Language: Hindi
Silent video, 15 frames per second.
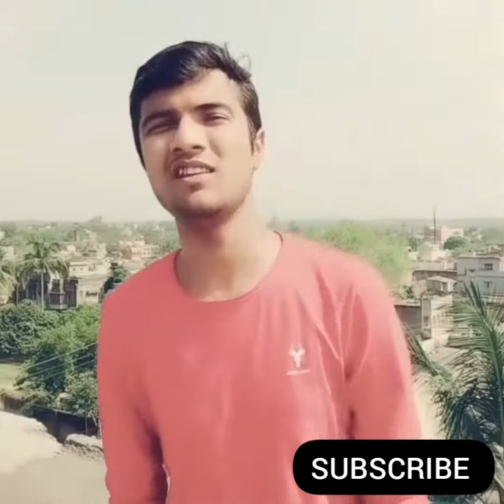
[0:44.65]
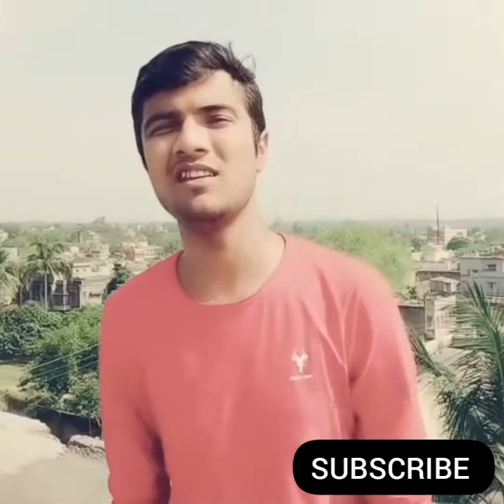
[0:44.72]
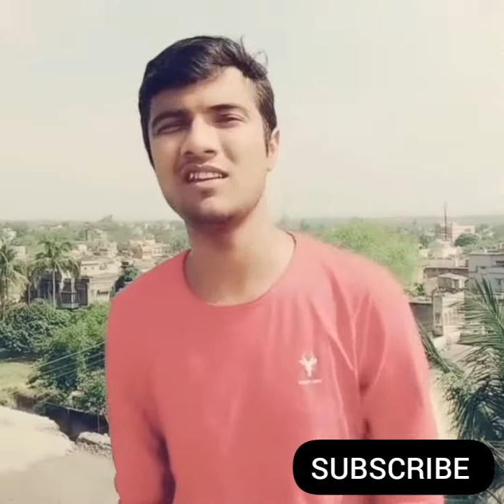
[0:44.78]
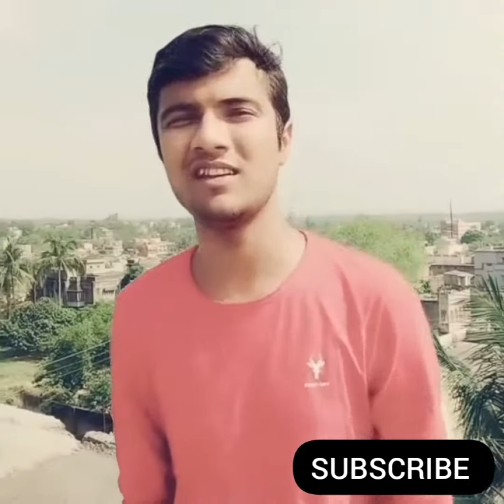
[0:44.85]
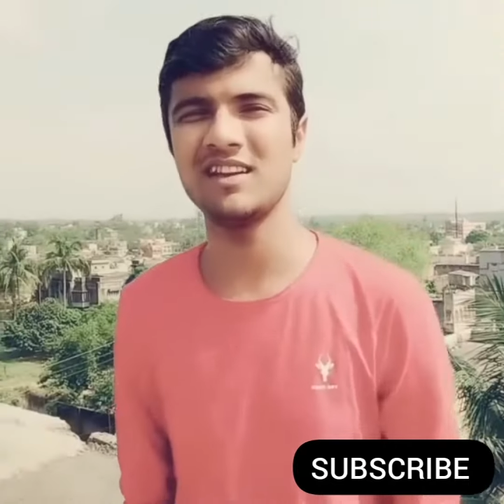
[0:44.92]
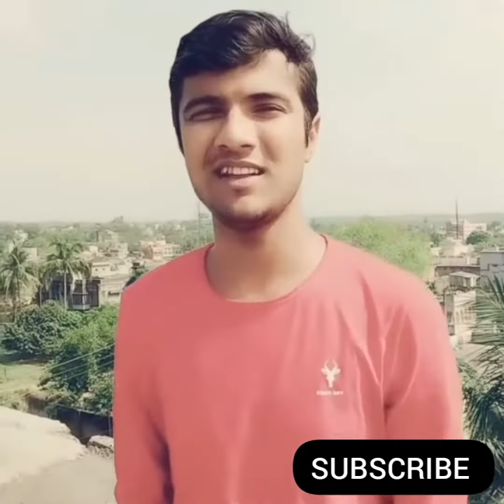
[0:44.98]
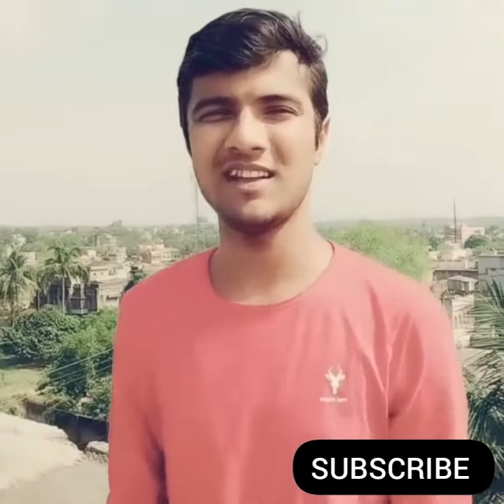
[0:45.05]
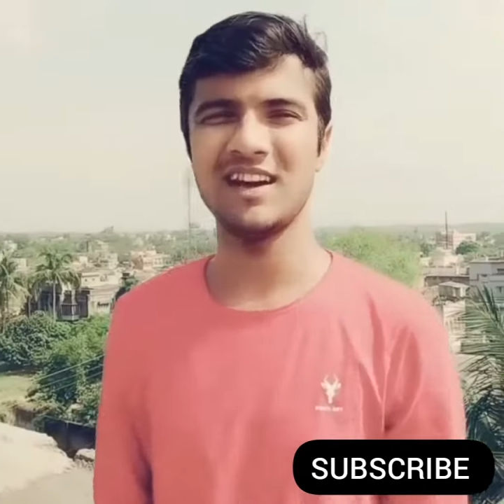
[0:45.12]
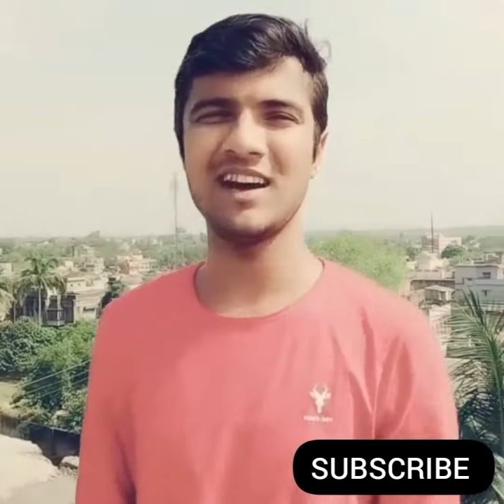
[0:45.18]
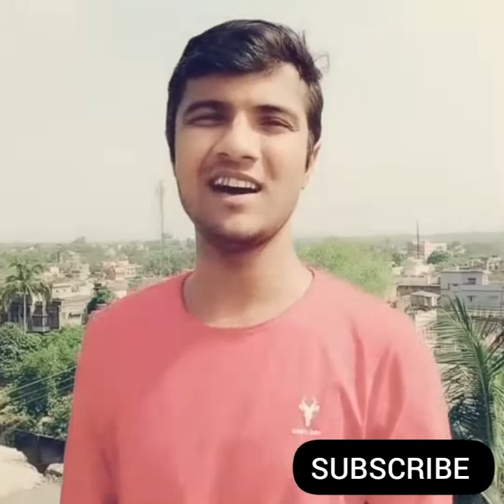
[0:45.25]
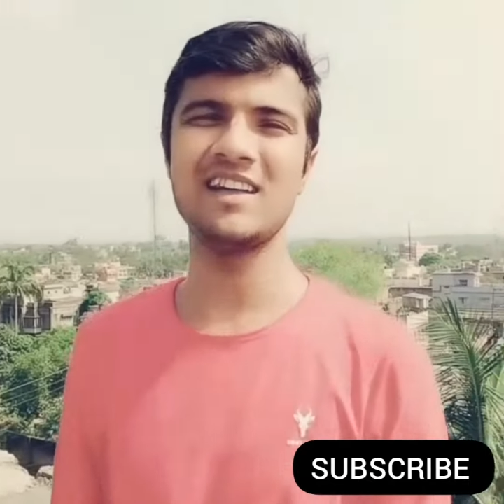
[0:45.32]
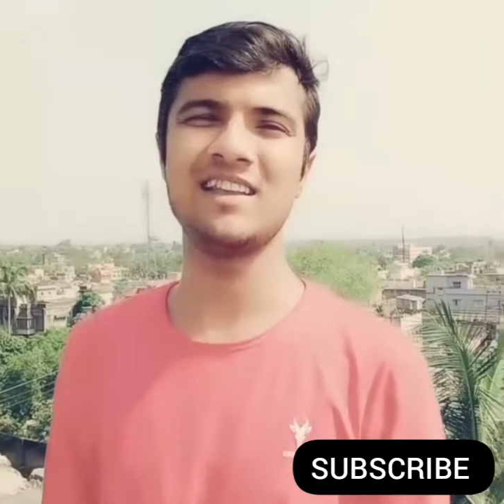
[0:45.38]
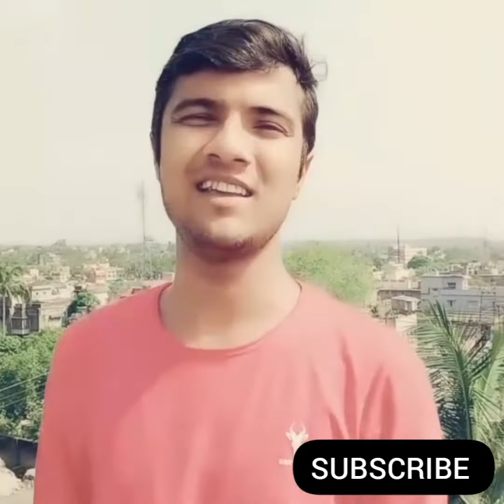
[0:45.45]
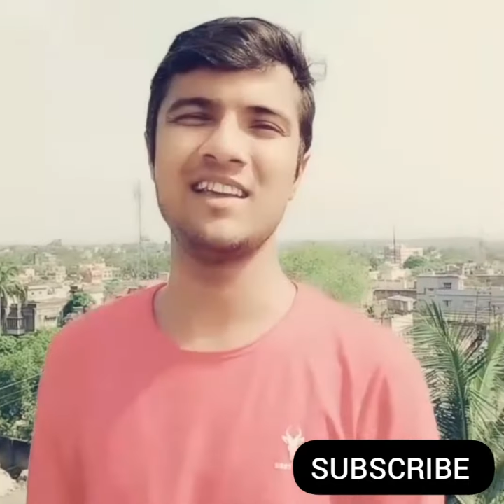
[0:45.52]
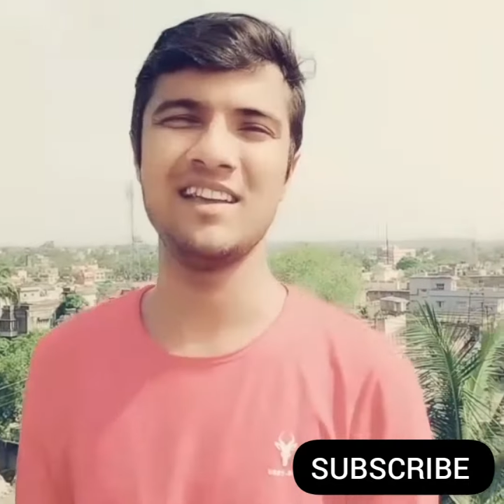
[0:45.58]
चीख कर
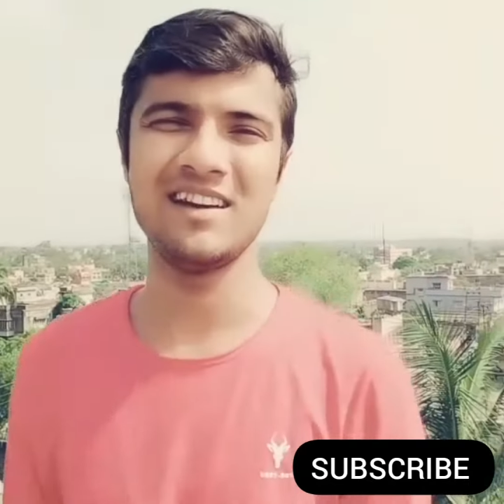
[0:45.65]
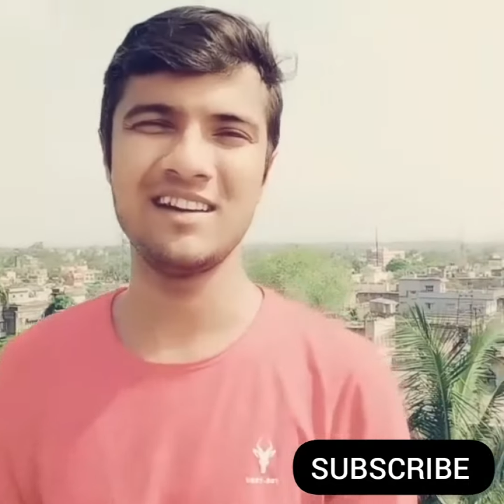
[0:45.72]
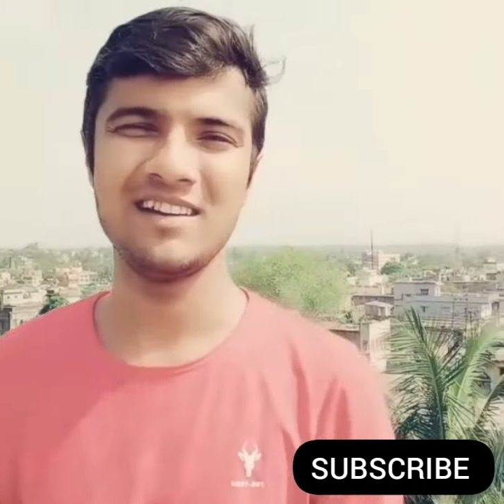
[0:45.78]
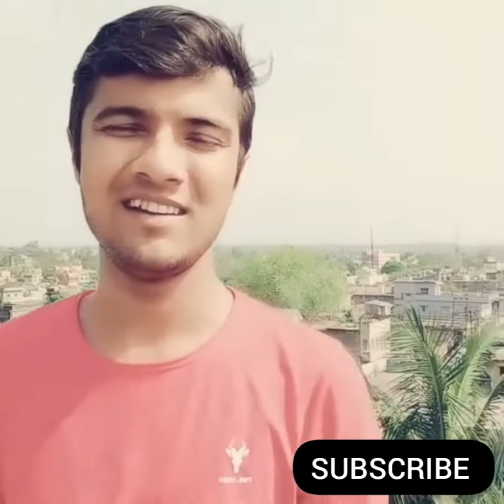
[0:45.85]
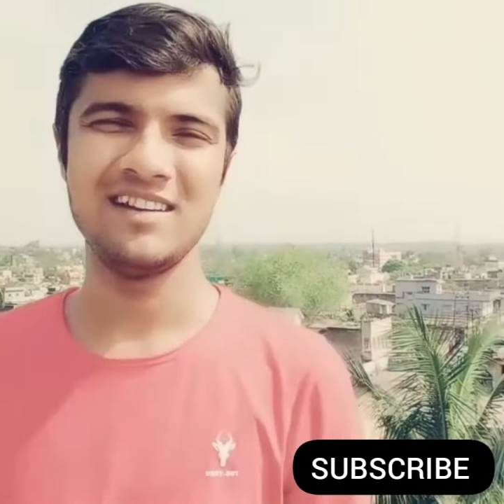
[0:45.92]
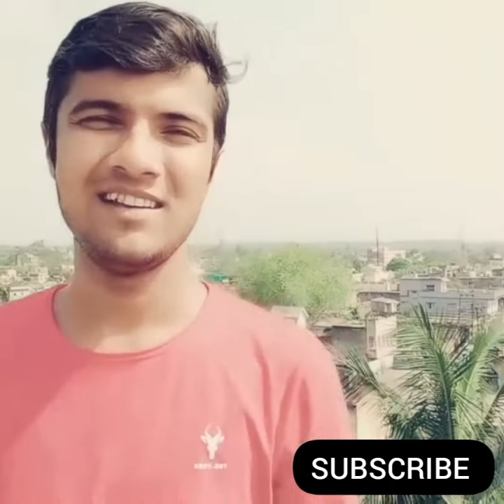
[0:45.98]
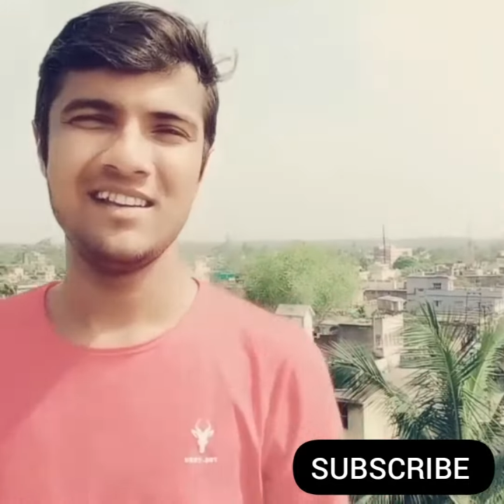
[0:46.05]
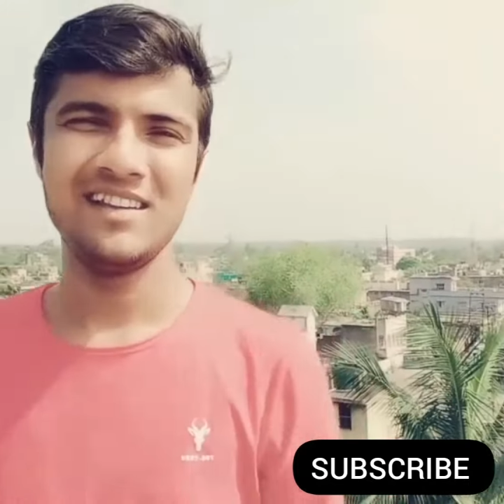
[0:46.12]
हार गया